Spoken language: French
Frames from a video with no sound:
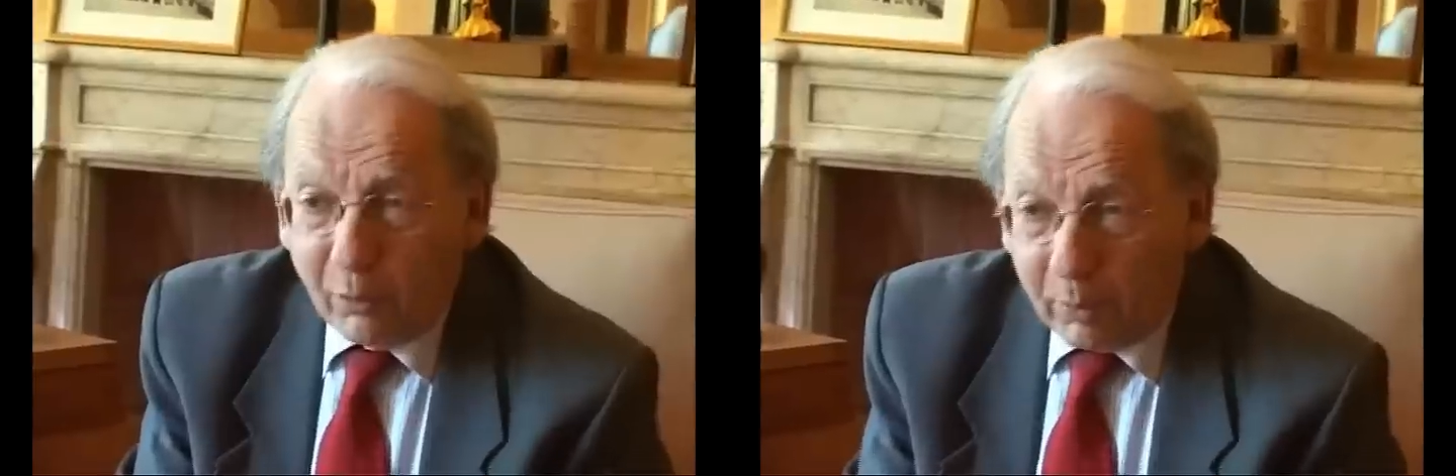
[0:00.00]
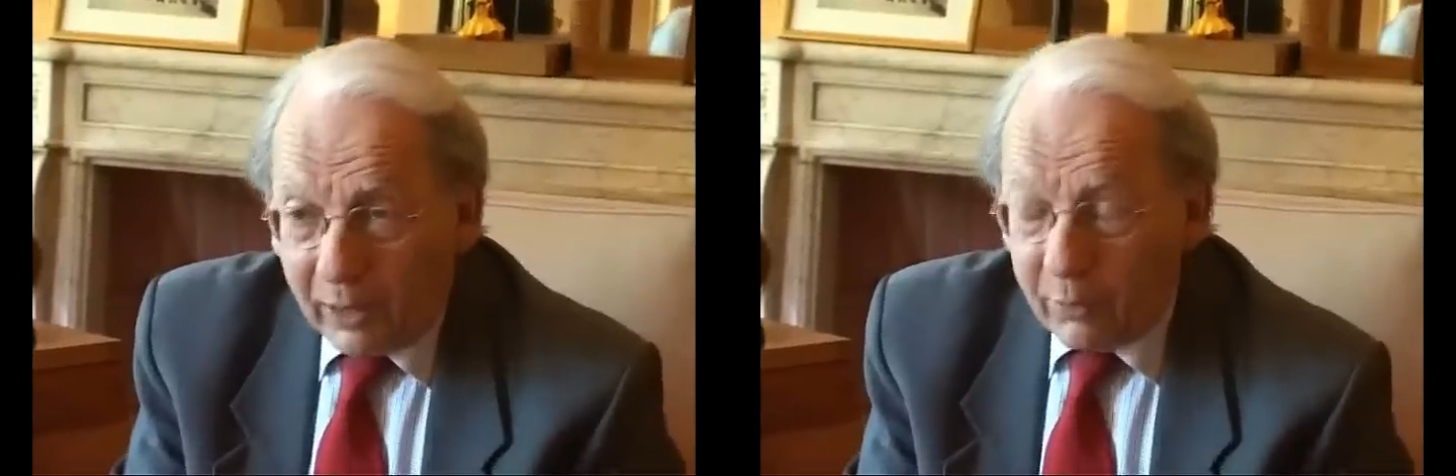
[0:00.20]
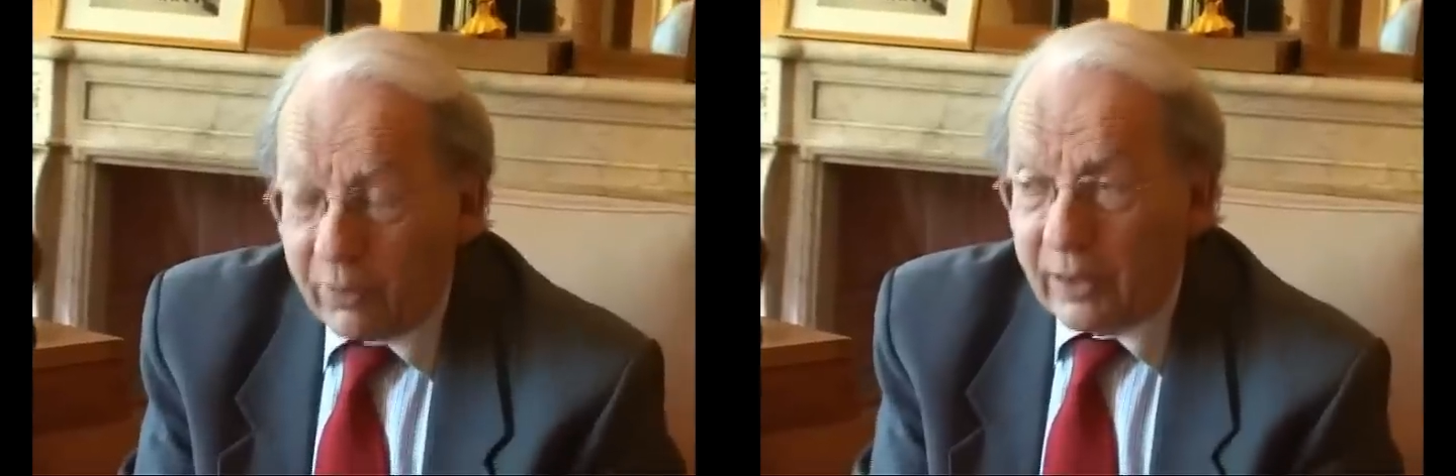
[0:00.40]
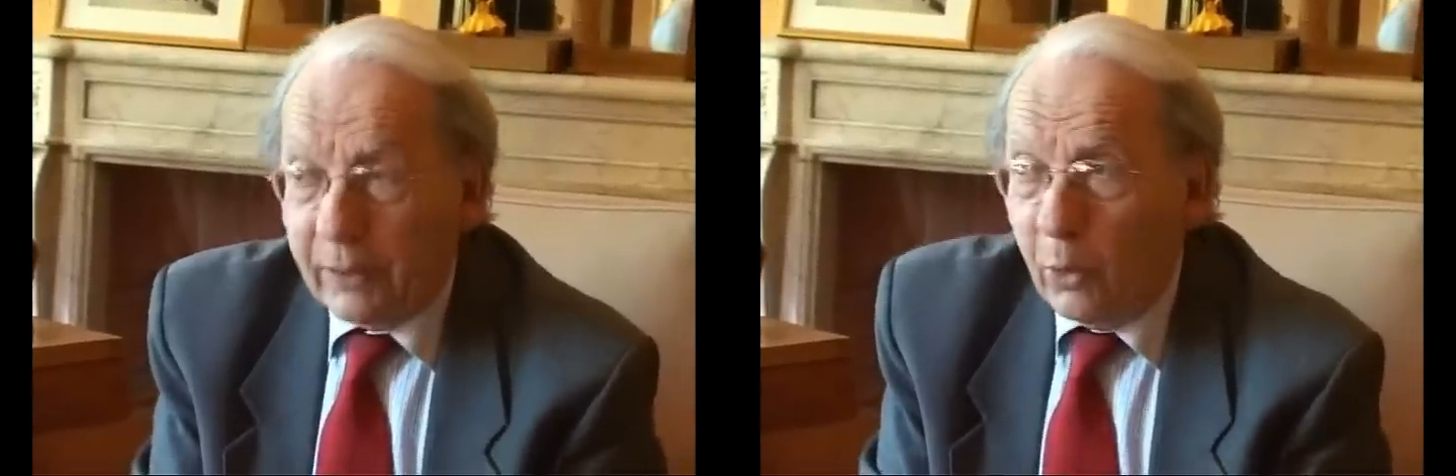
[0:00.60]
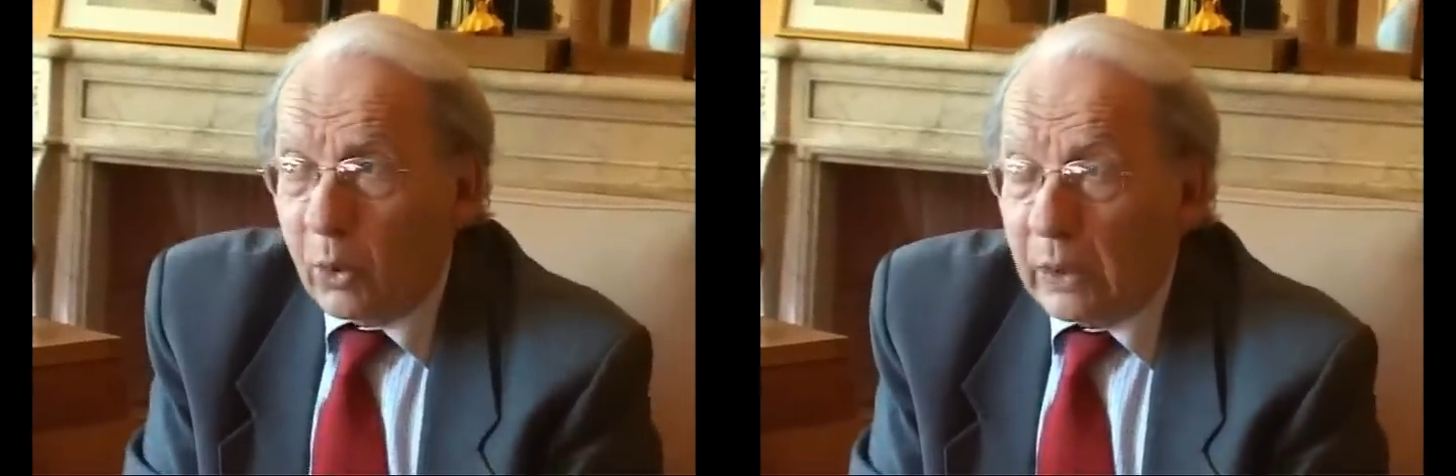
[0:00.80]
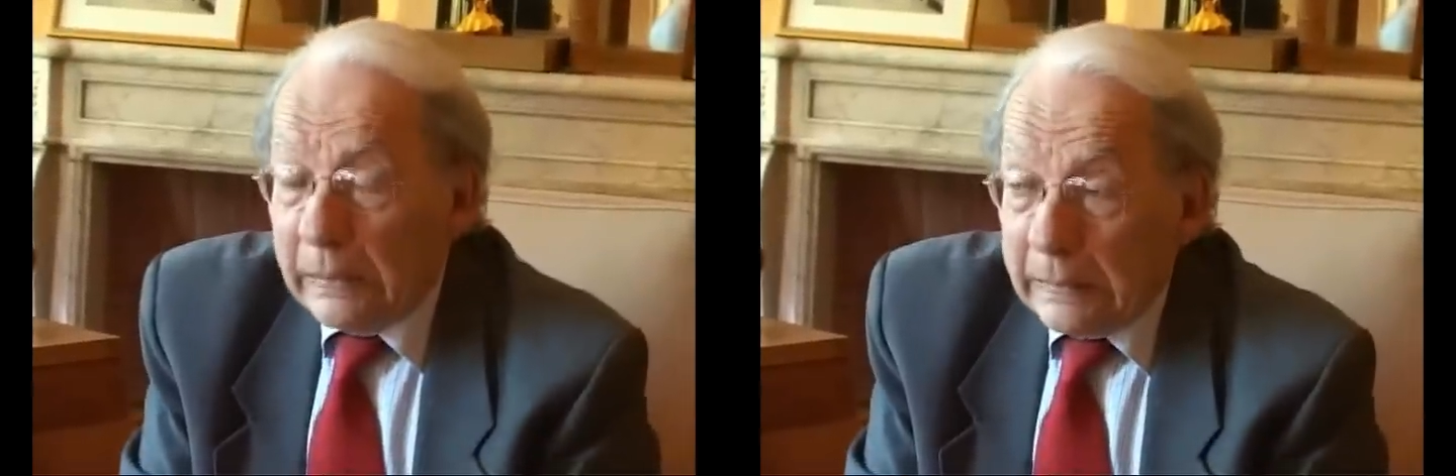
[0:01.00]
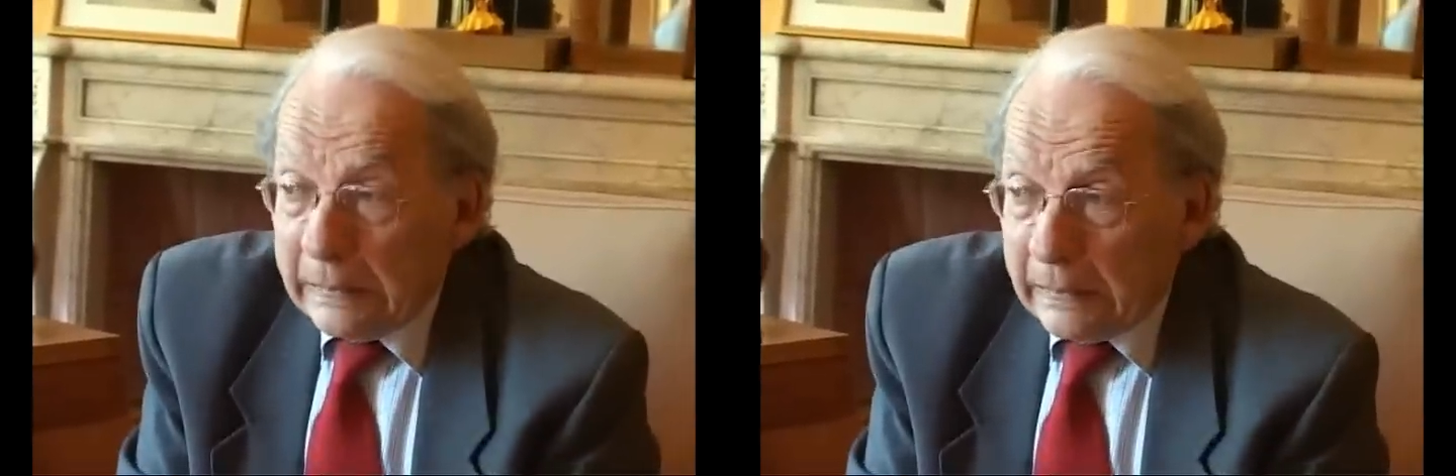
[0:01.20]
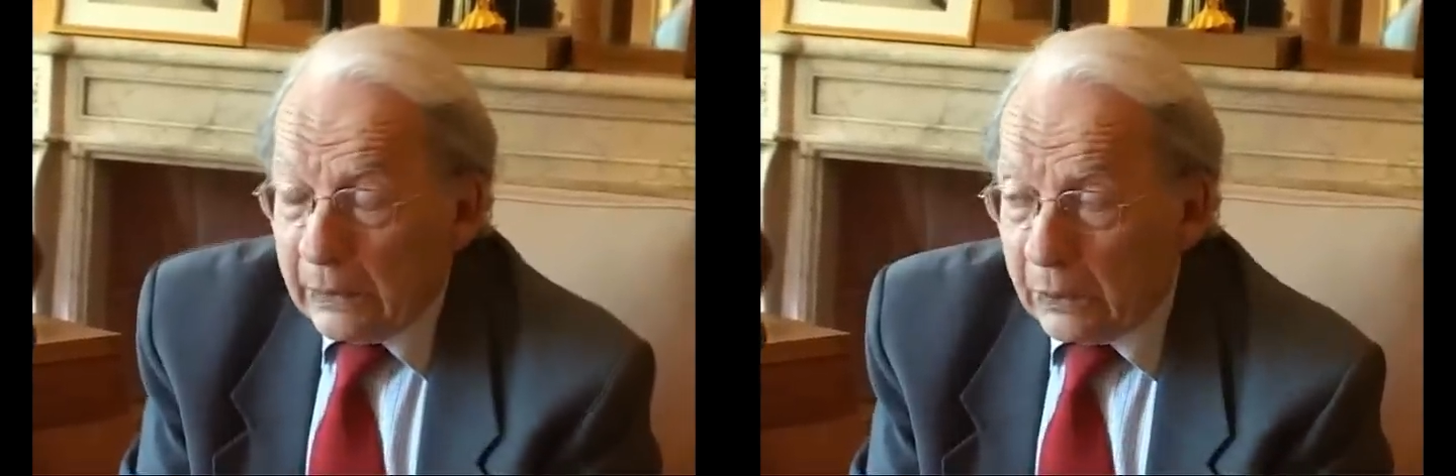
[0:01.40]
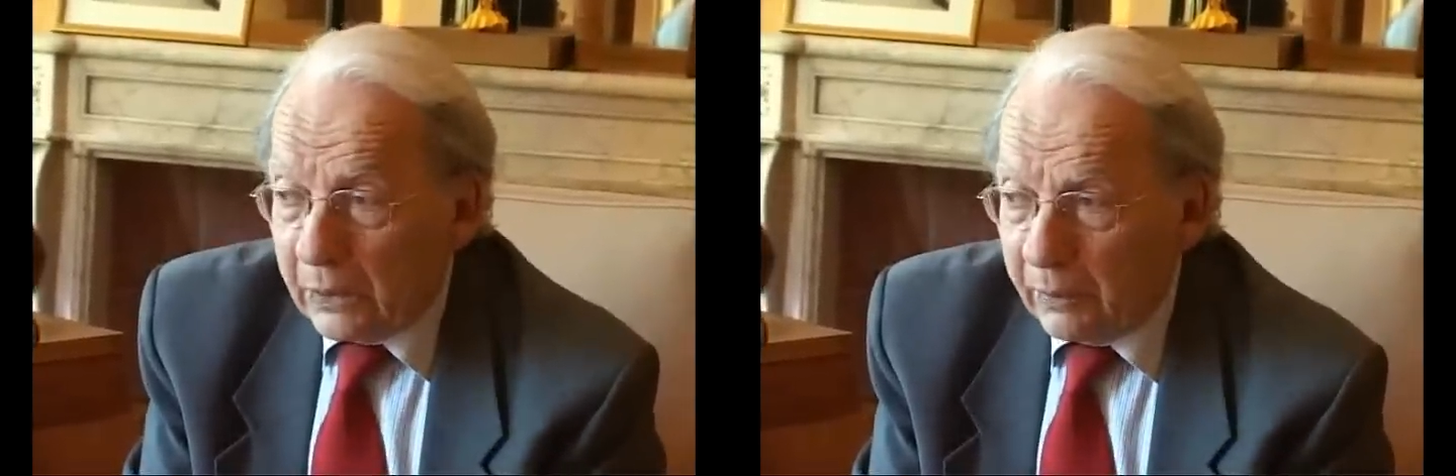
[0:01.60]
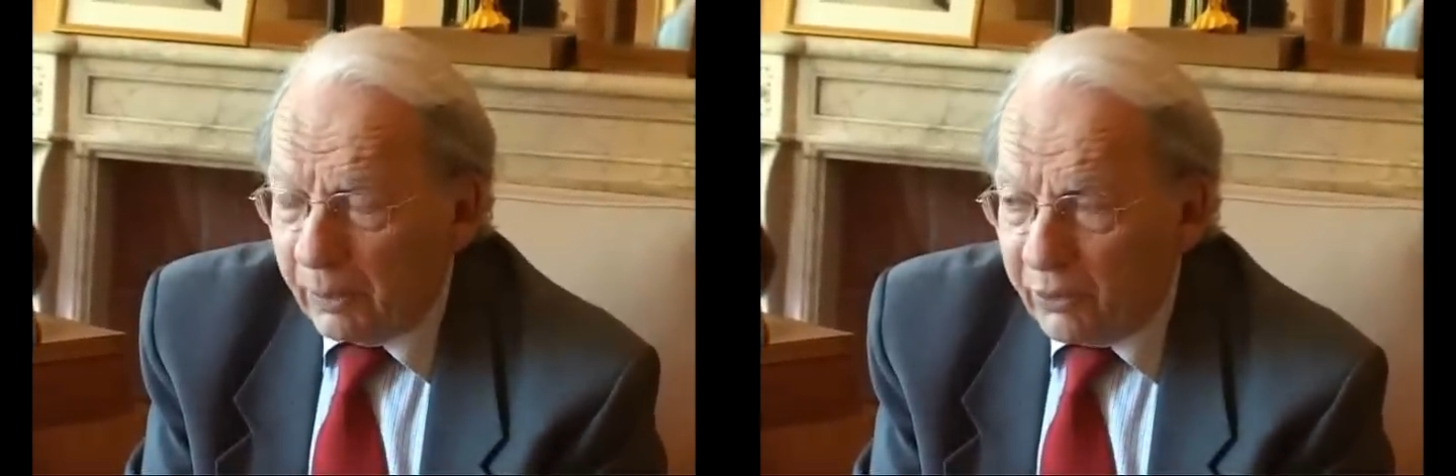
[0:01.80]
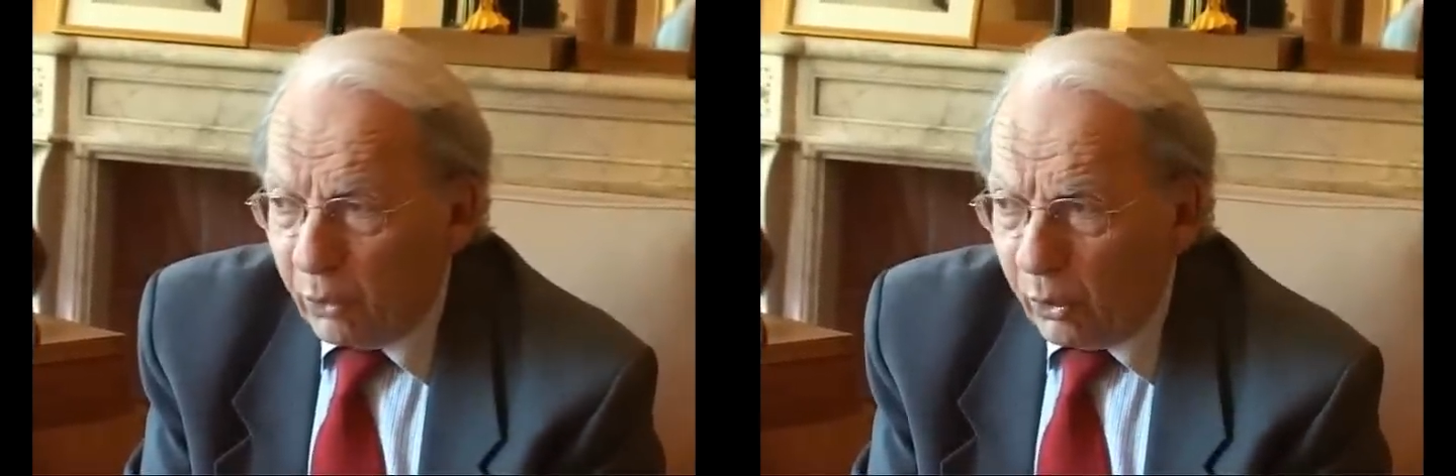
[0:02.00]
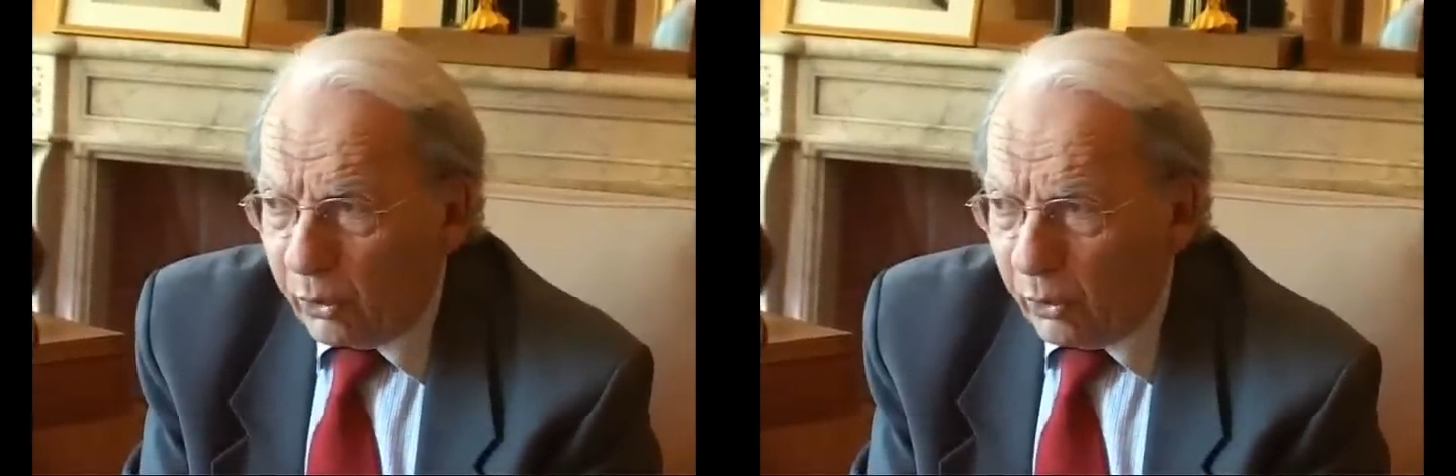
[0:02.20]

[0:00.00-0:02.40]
ils n'ont pas réussi. Donc, on a l'impression